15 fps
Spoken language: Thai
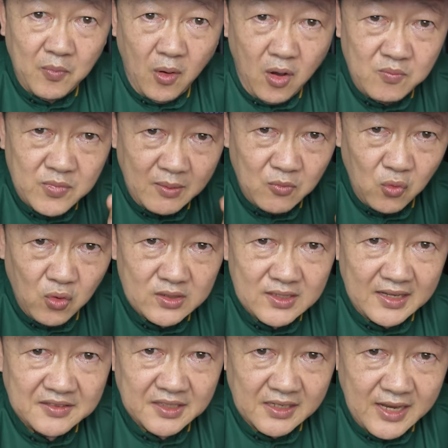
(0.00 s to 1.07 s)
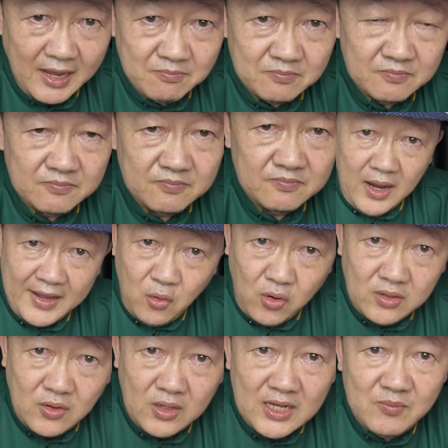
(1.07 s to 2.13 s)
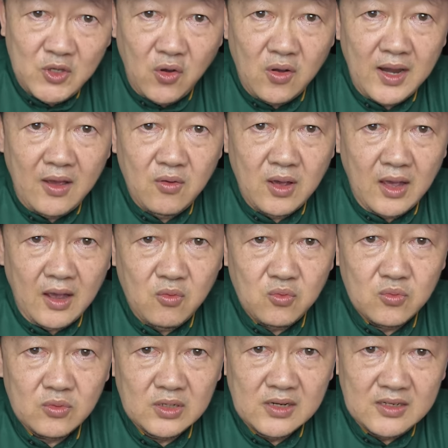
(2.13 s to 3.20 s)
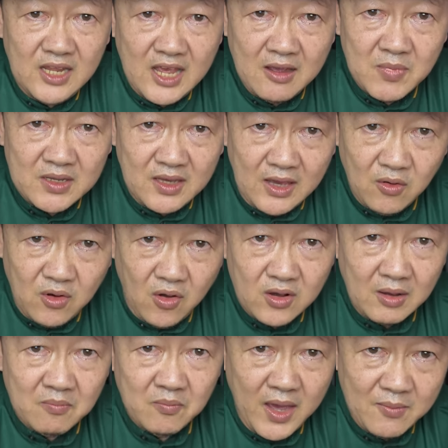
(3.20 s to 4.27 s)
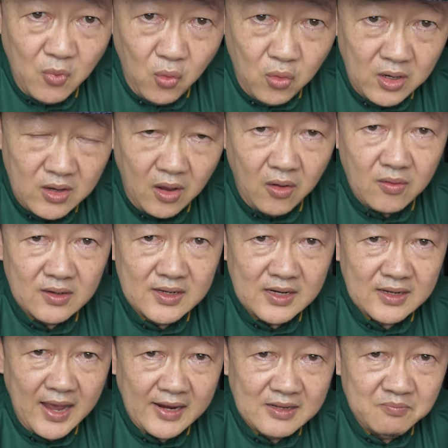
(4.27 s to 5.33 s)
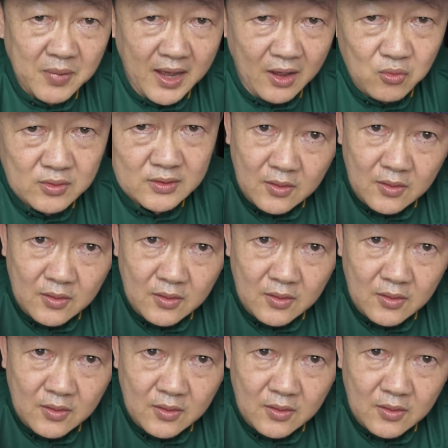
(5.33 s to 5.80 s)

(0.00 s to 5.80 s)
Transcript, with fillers: พร้อมกับหัวใจสีดำหลายคนก็เริ่มโยงแล้ว เอาเรื่องนี้มันเกี่ยวข้องกับแม่หมูแล้วก็เรื่องนายหรือเปล่า